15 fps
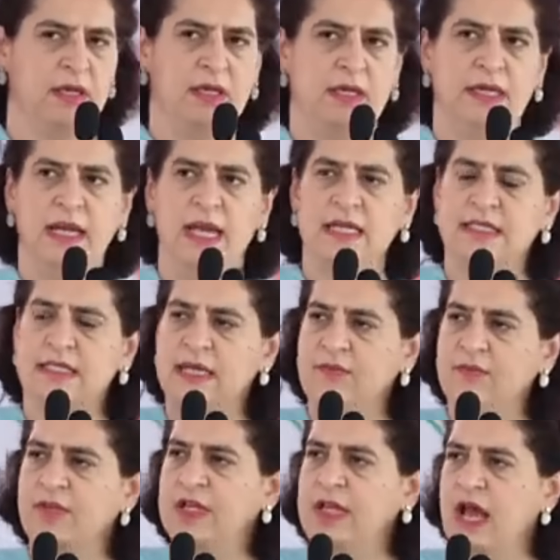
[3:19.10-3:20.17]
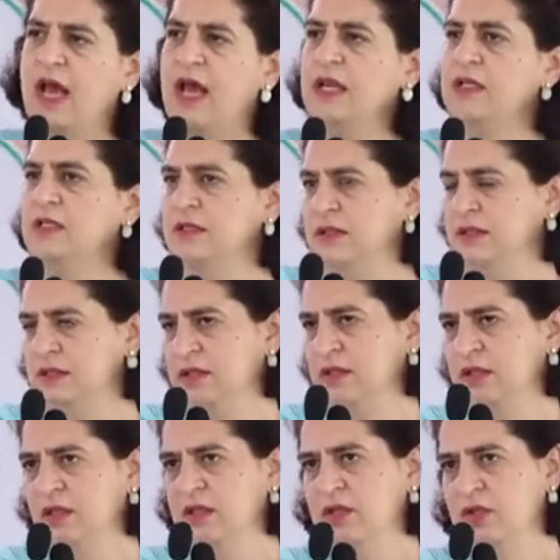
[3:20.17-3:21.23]
ये संविधान
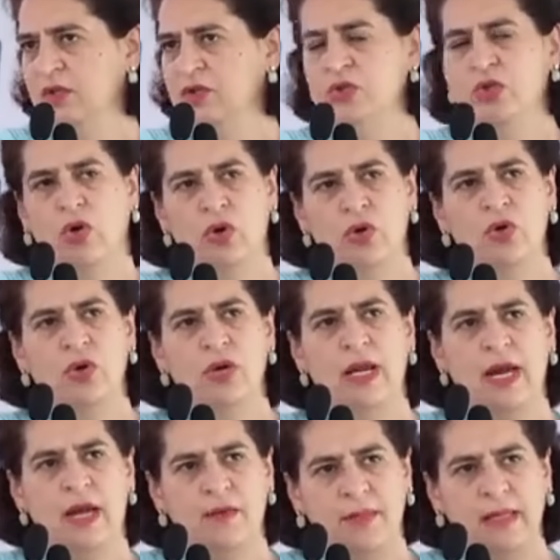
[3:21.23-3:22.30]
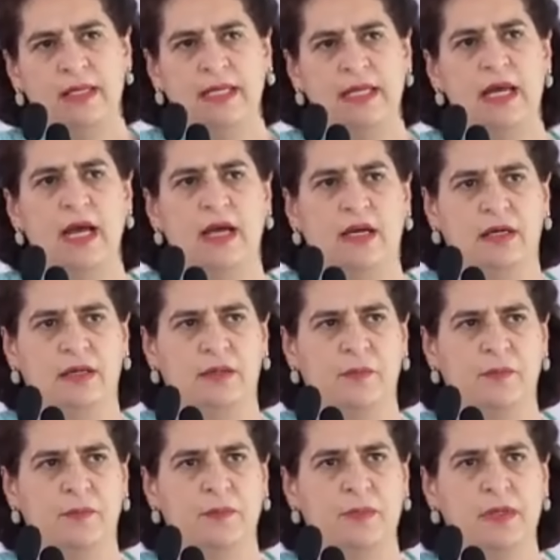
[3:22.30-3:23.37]
जो उन्होंने हमें दिया
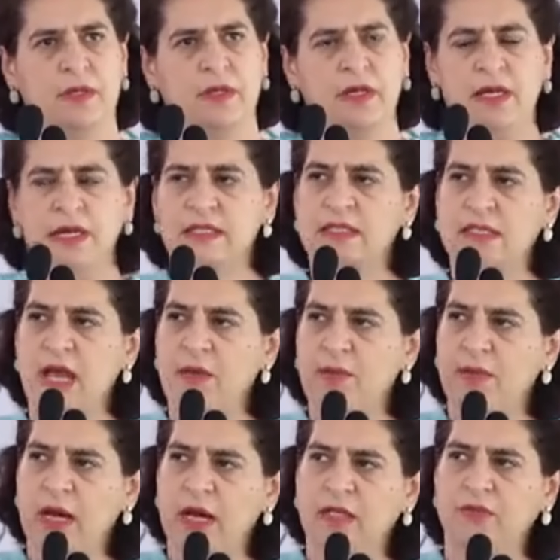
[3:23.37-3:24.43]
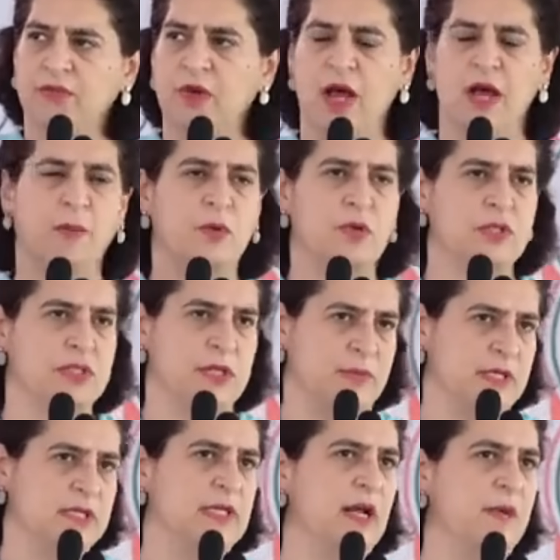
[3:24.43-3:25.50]
इसका महत्व आपको
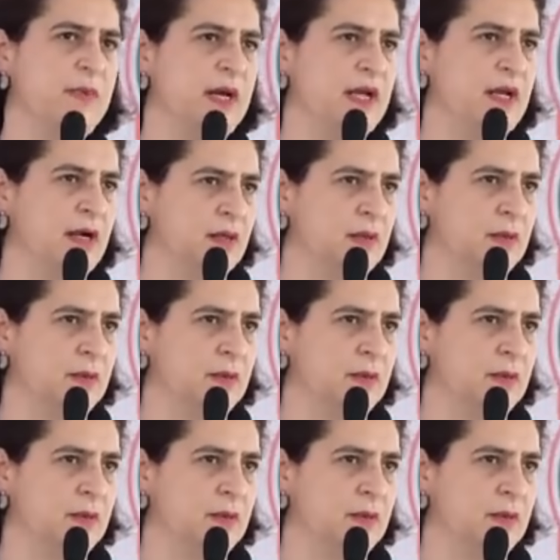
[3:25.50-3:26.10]
समझना पड़ेगा